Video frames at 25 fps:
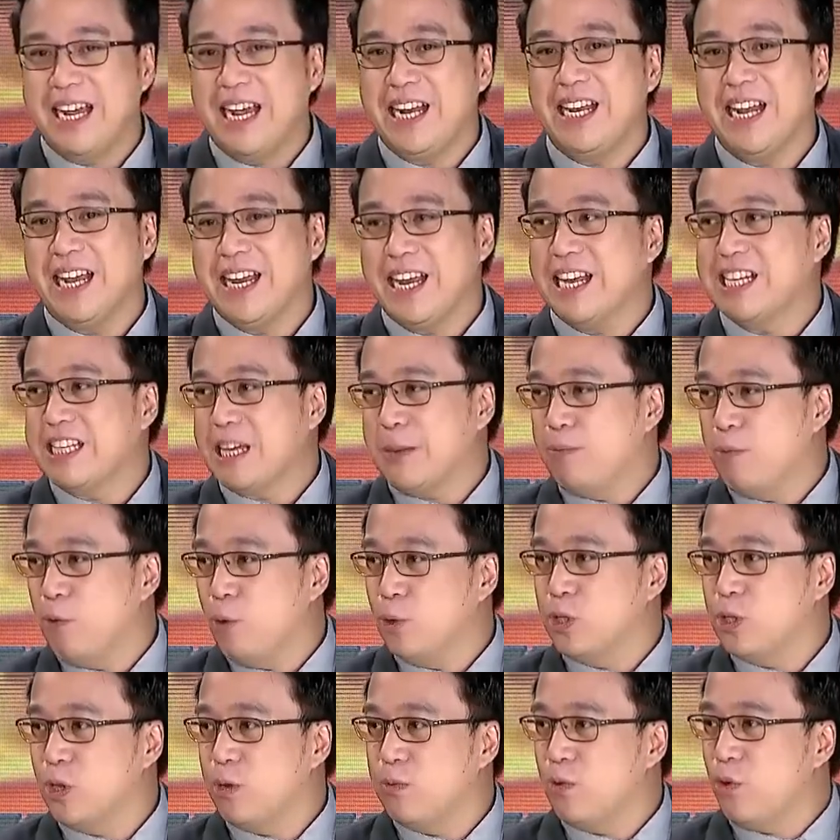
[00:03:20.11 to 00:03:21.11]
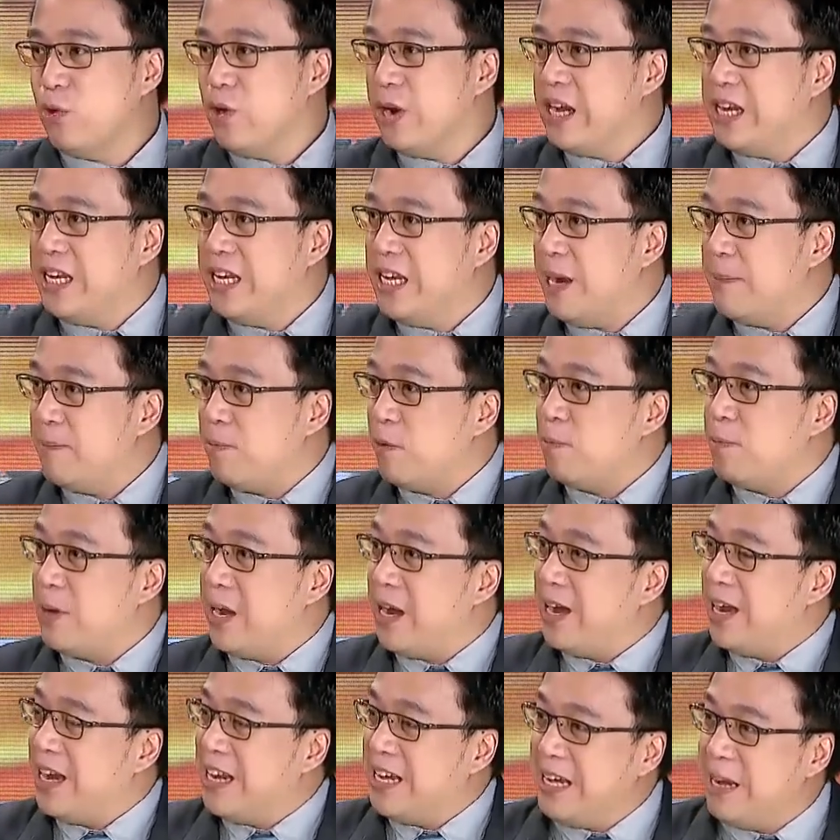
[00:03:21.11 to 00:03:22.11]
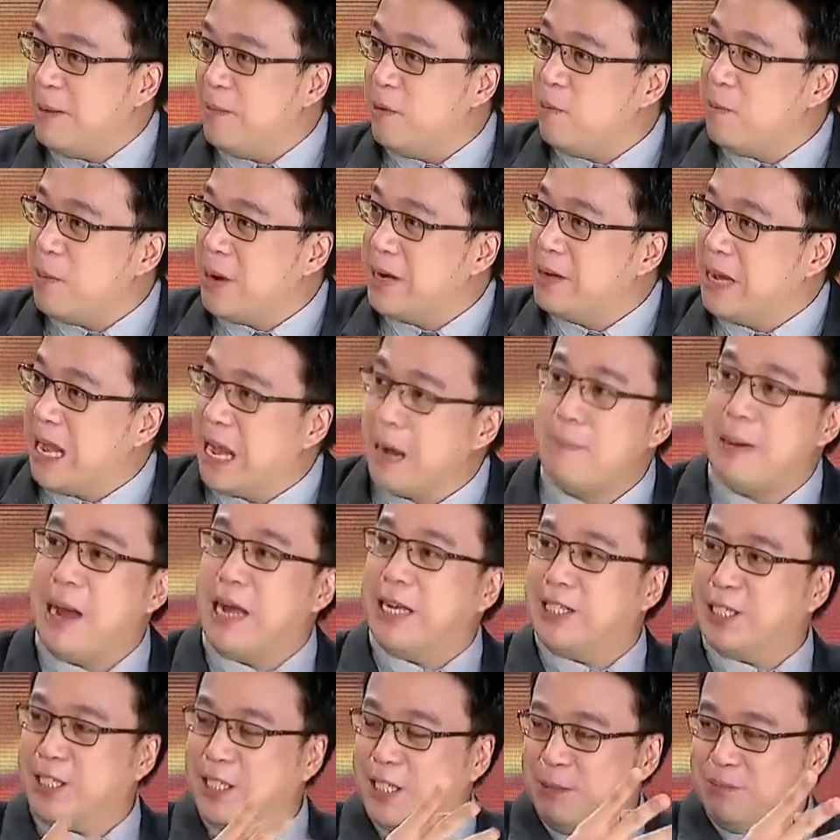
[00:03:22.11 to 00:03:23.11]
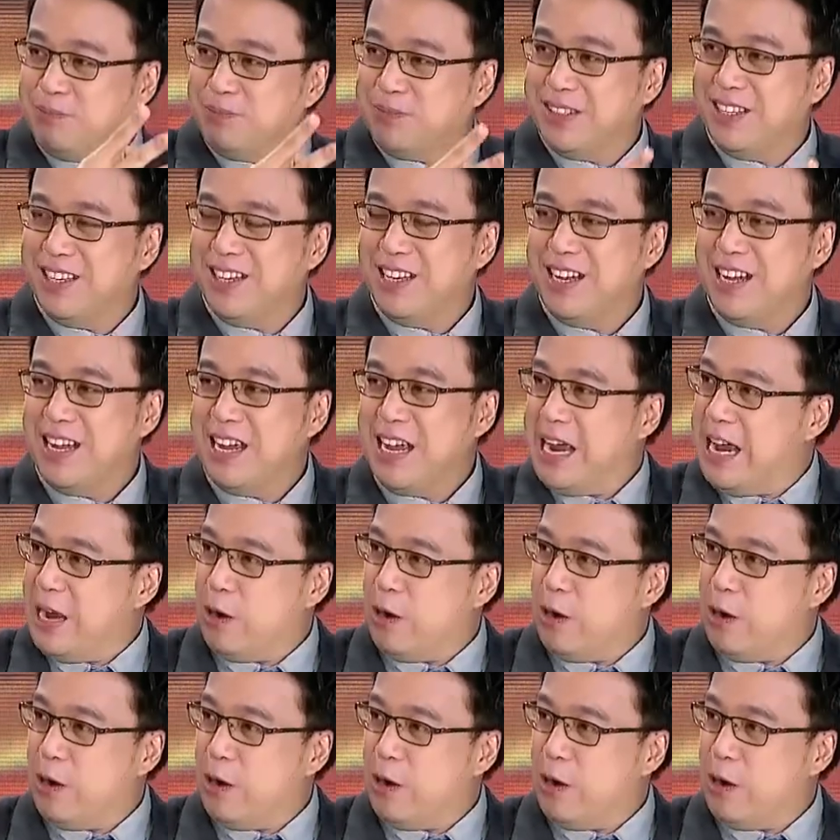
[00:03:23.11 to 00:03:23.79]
nandyan lang yan sa puso mo, hindi po pa, hindi mo pa nilabas,